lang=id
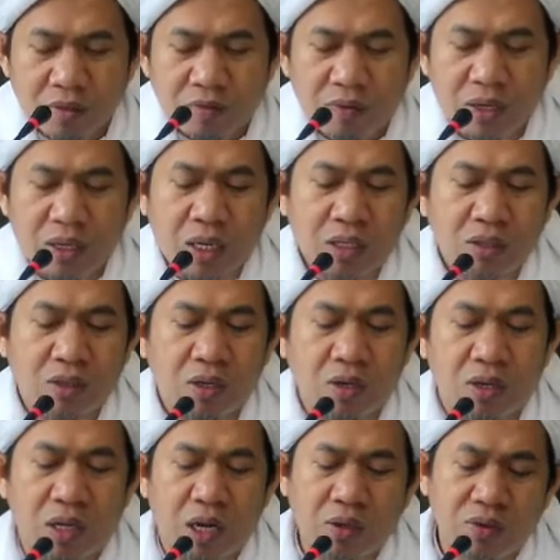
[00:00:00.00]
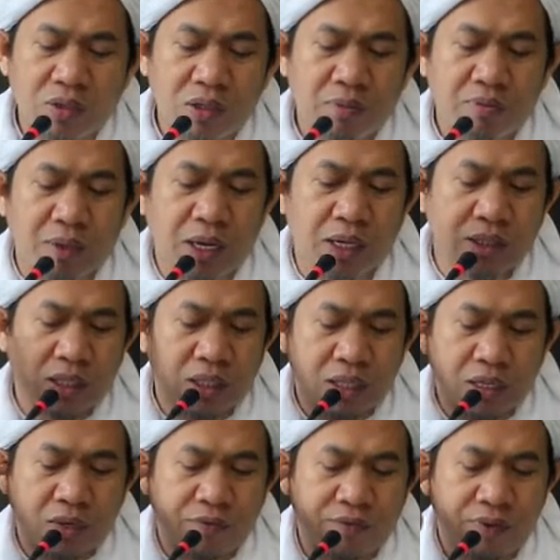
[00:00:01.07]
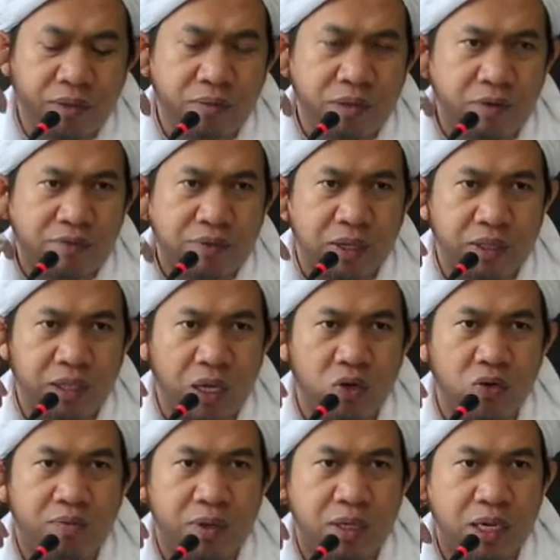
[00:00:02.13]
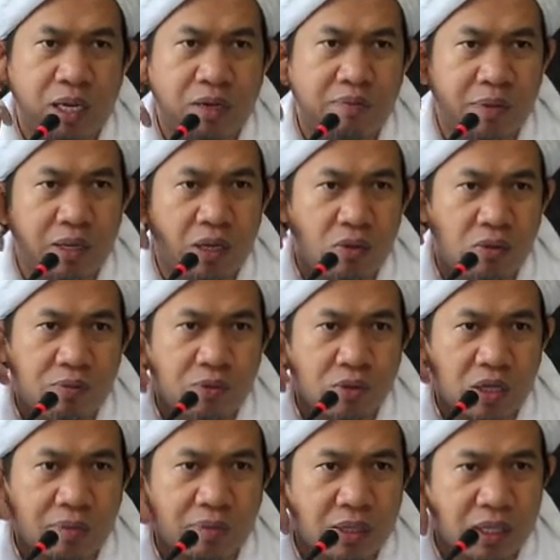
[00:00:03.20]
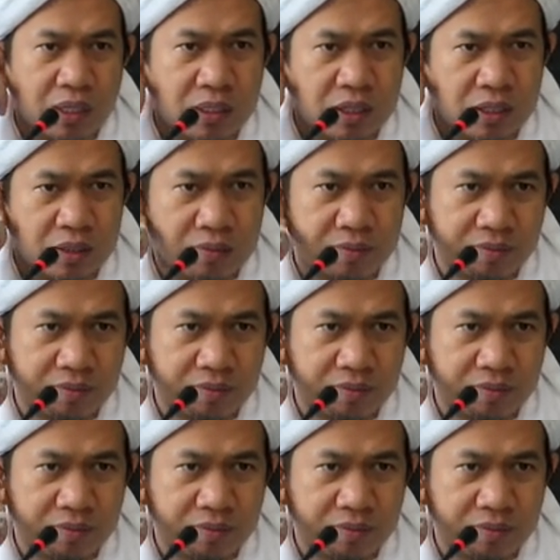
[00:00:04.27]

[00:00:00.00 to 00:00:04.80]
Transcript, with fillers: fanazara lalu ia perhatikan fima fatahu pada apa yang luput kepadanya